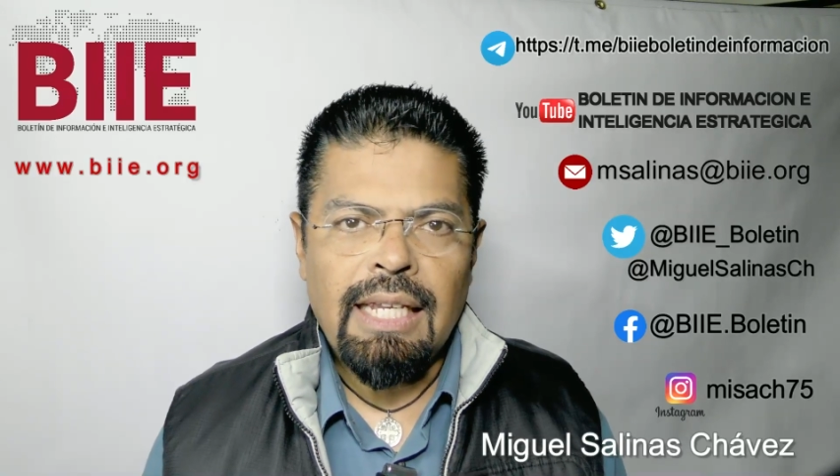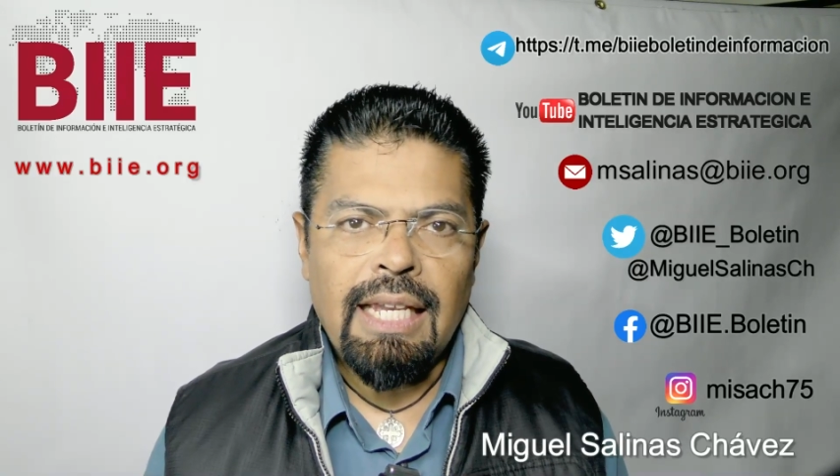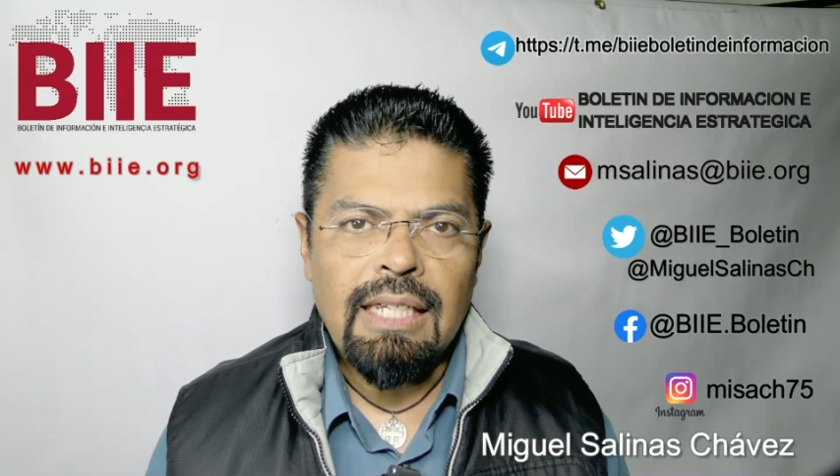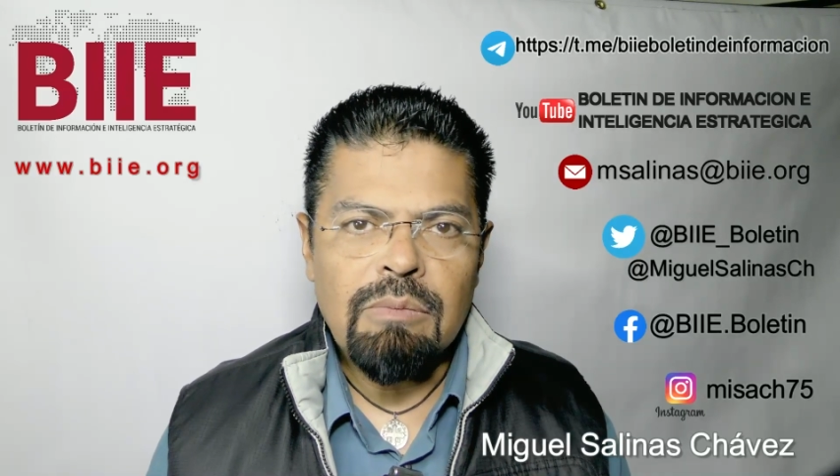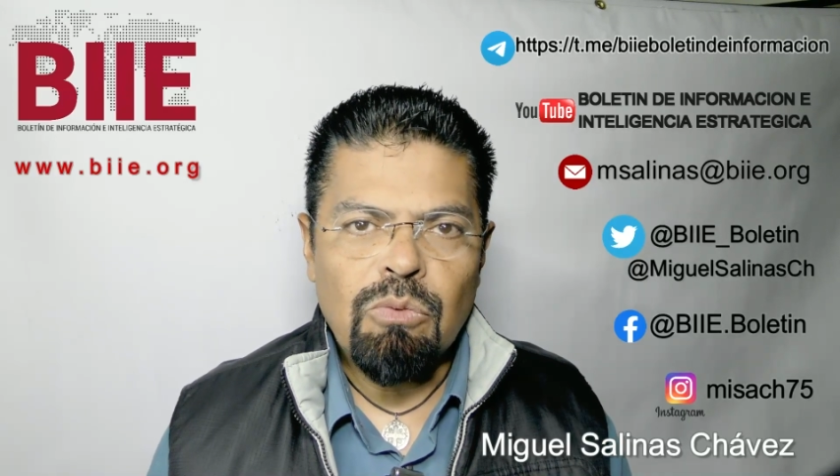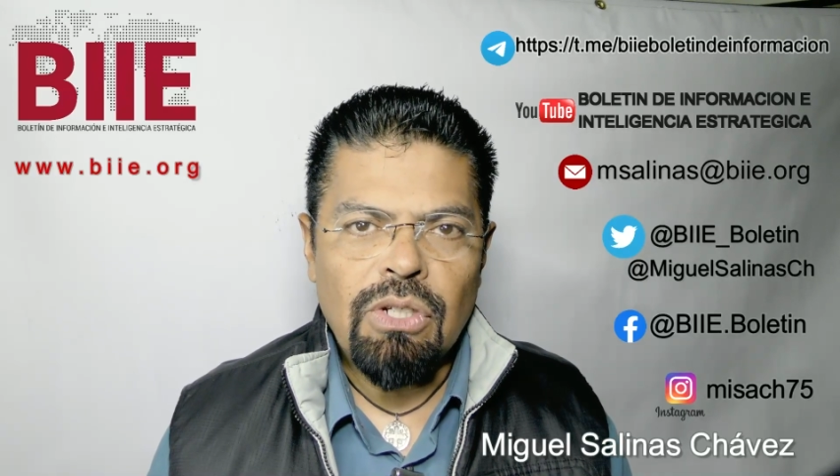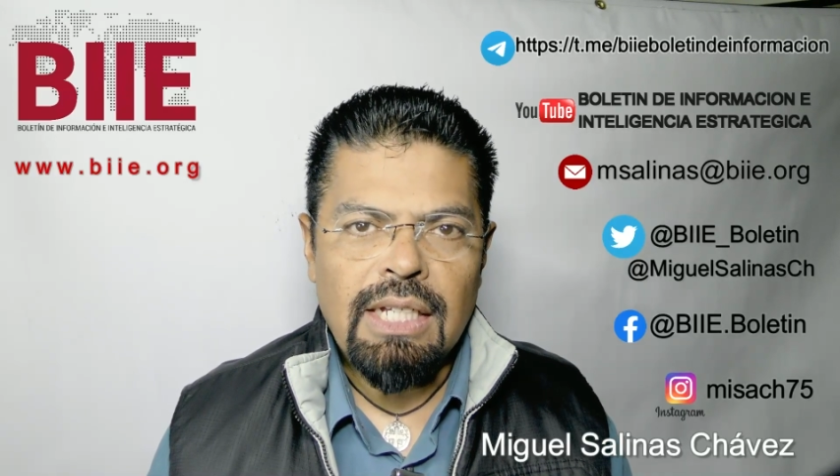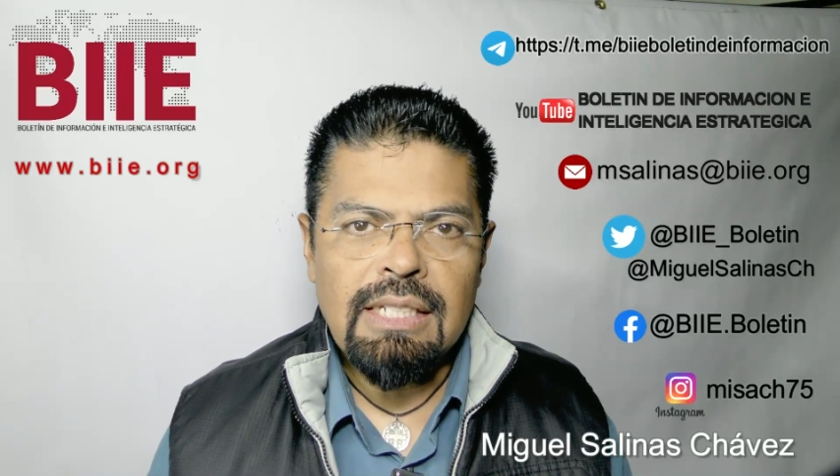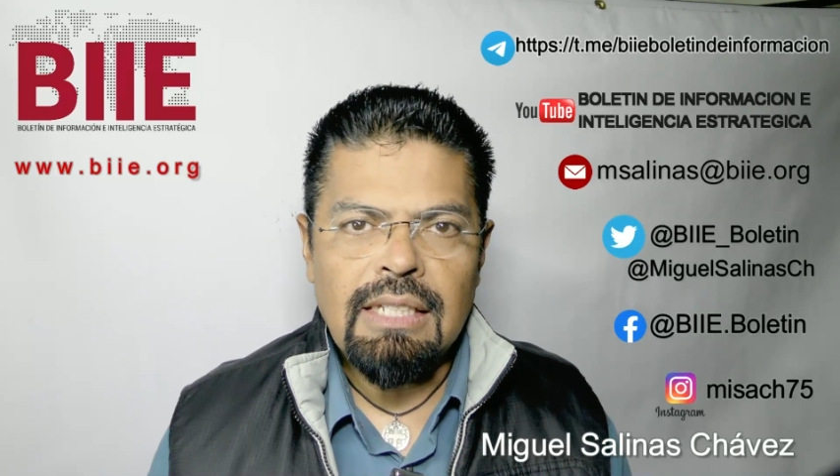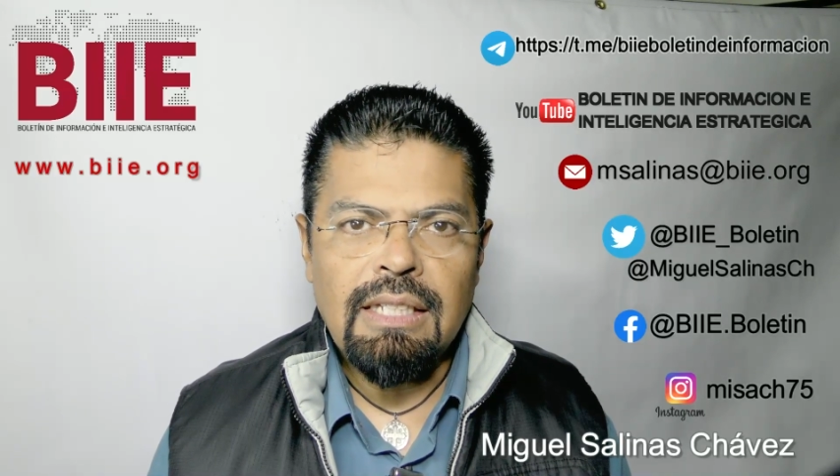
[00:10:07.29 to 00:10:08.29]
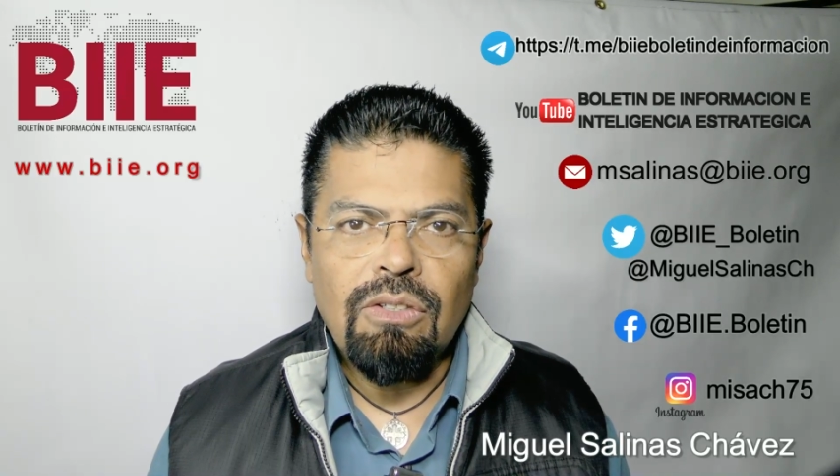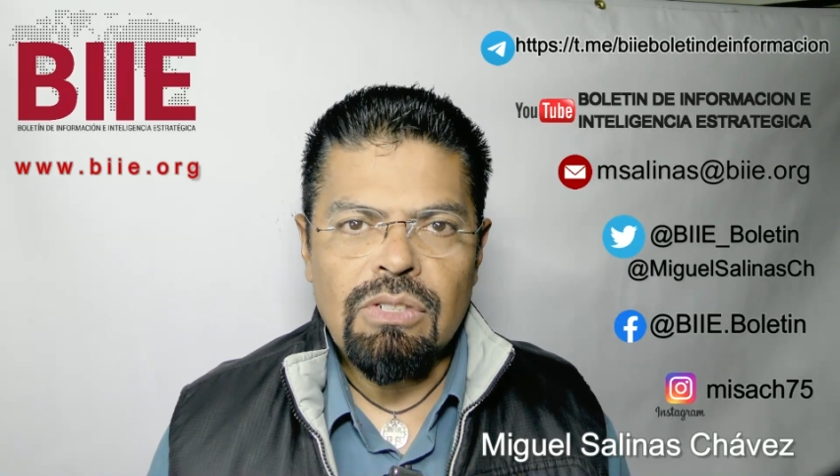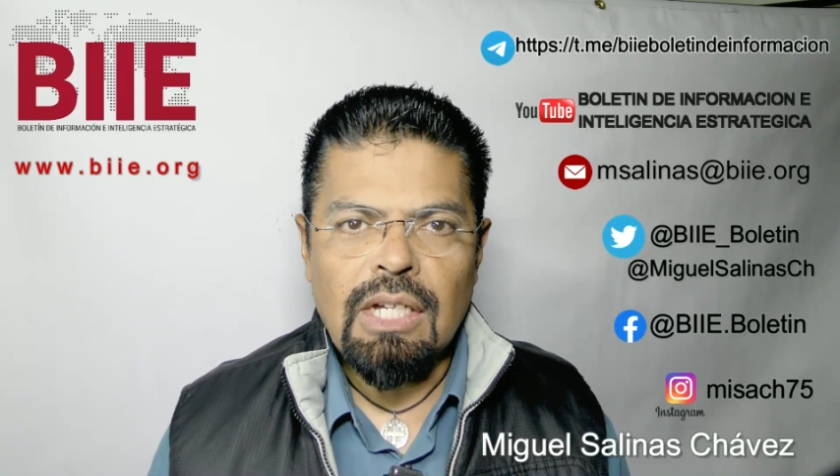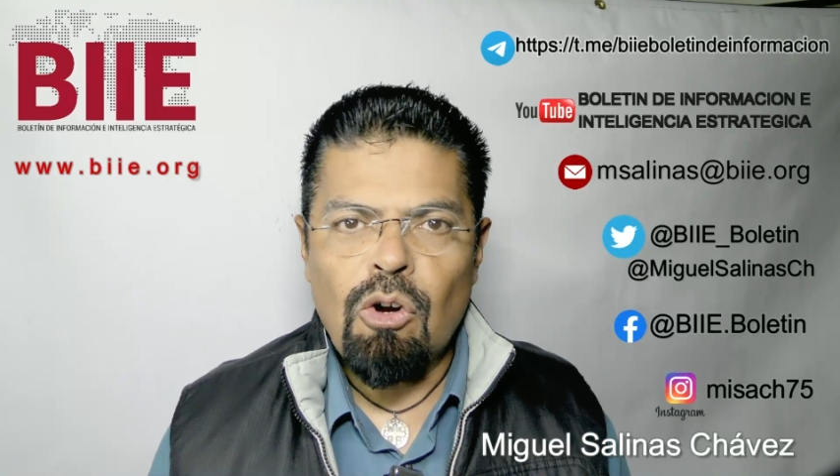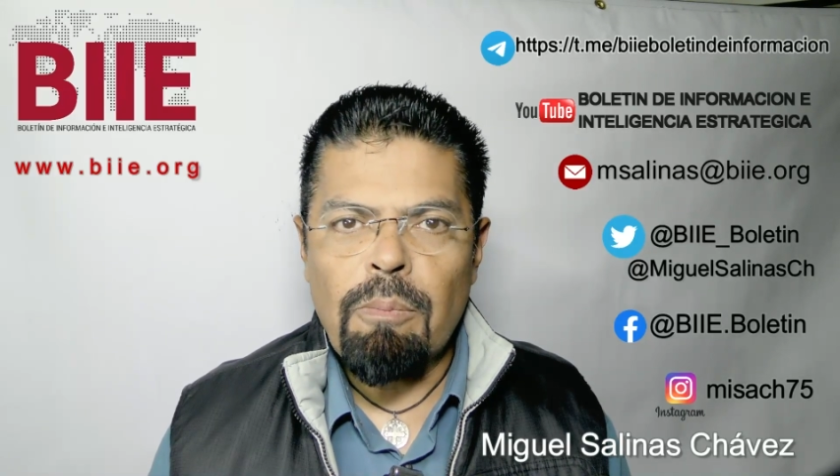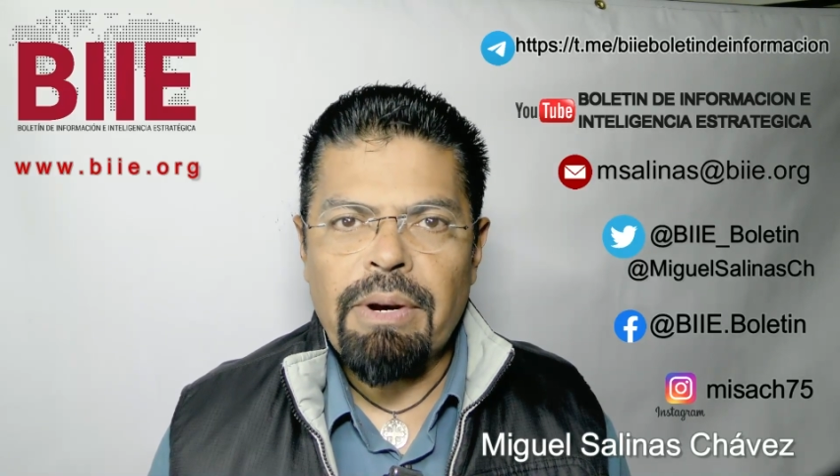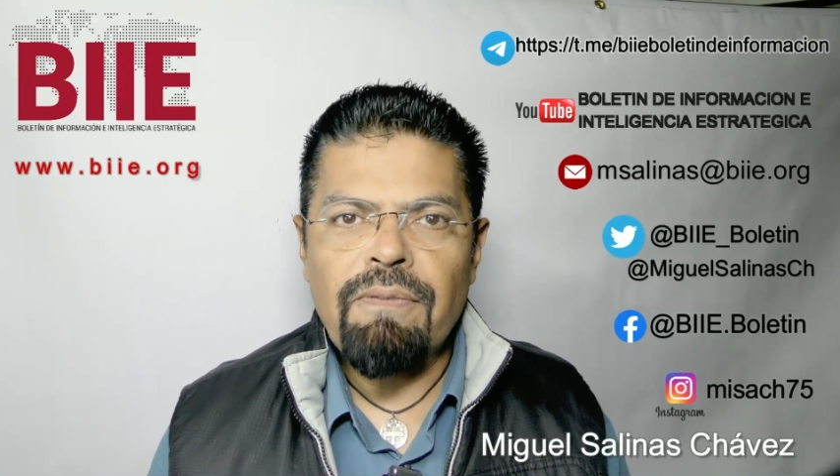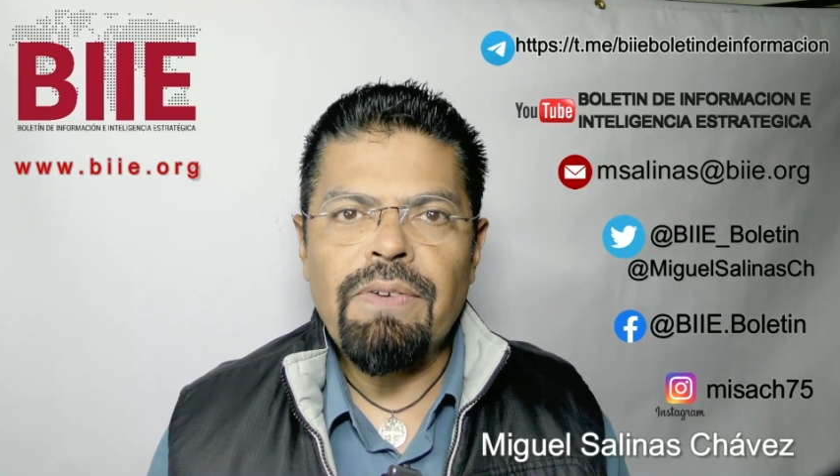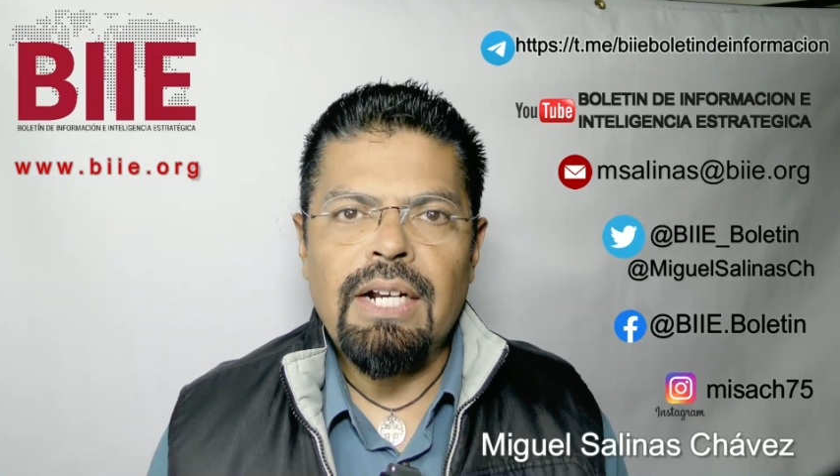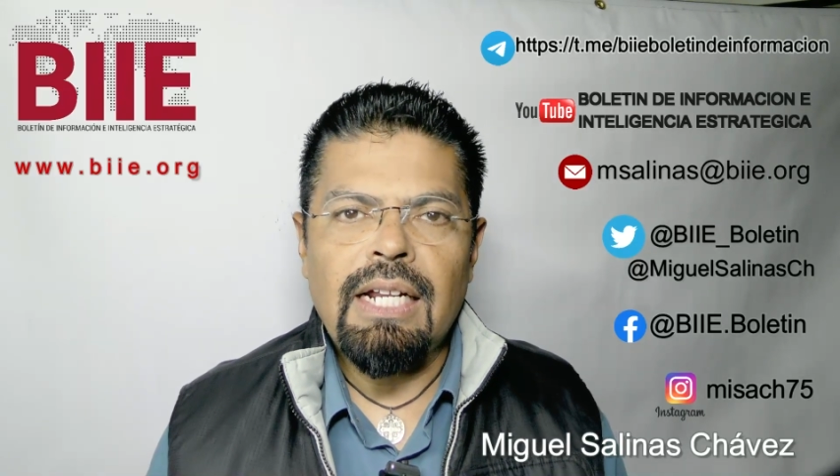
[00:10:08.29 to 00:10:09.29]
jeques muy excéntricos que
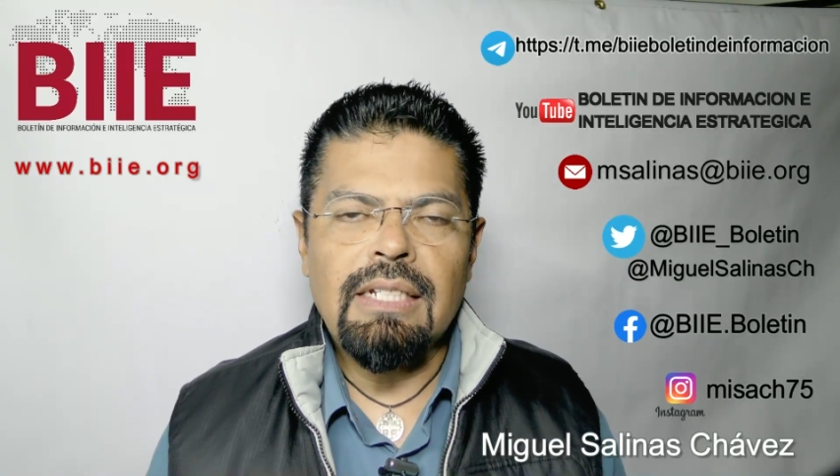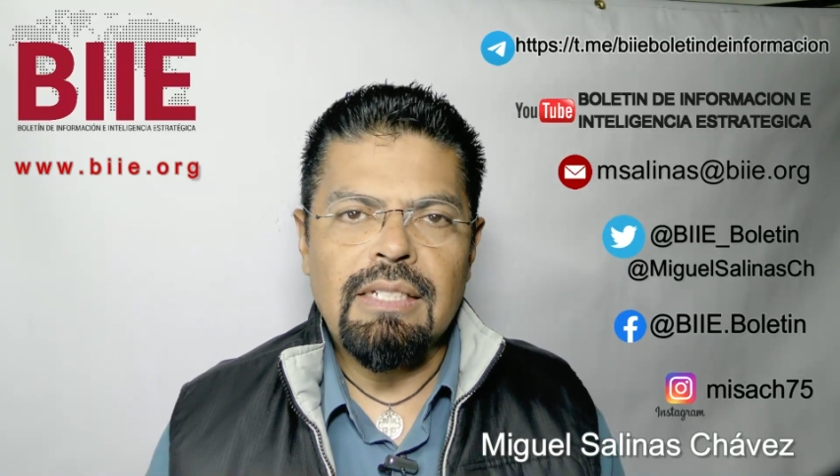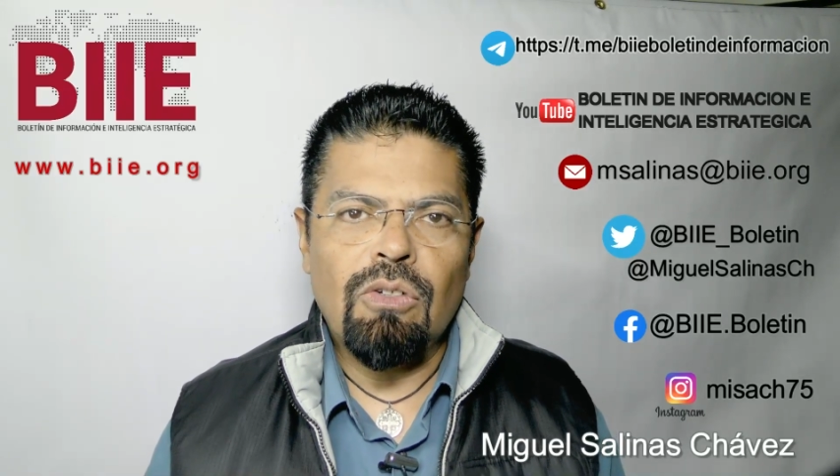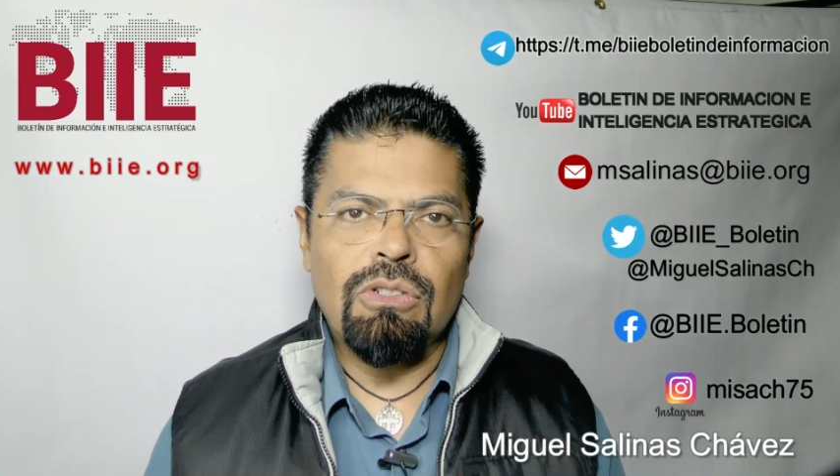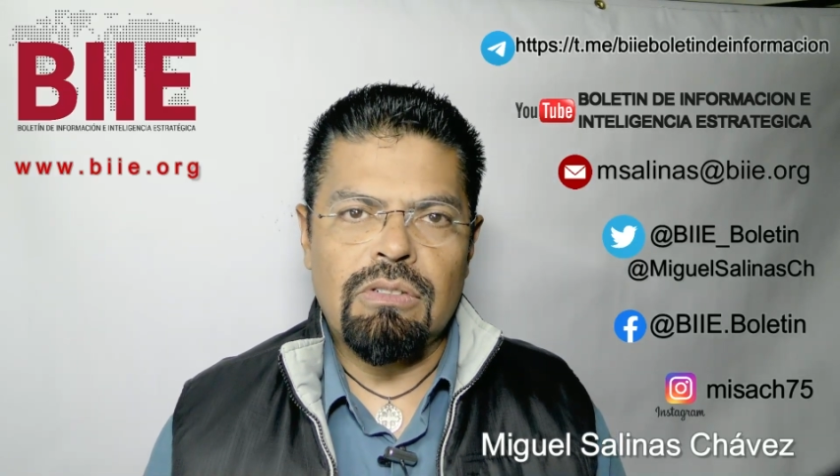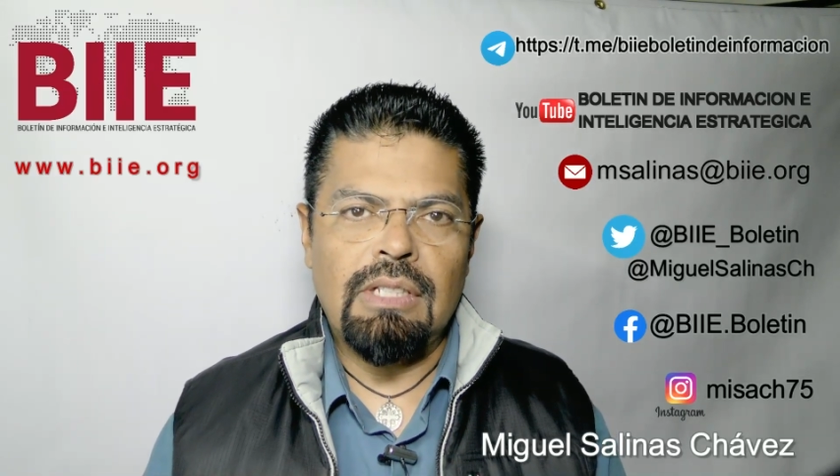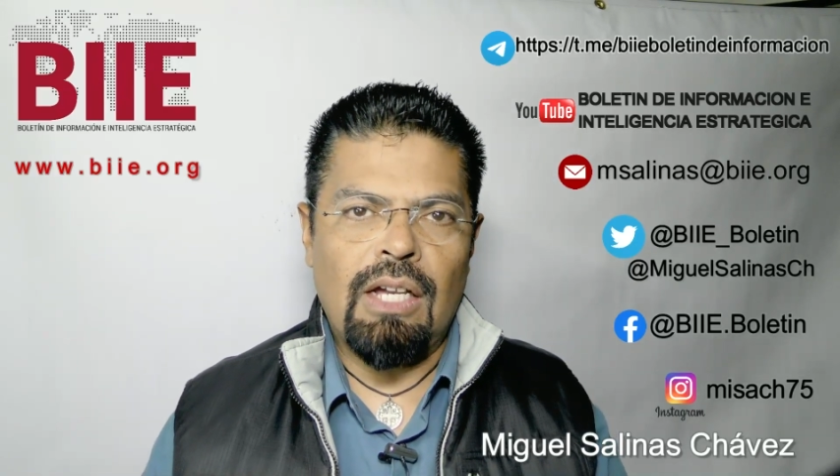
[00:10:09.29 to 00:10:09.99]
compran Ferraris y los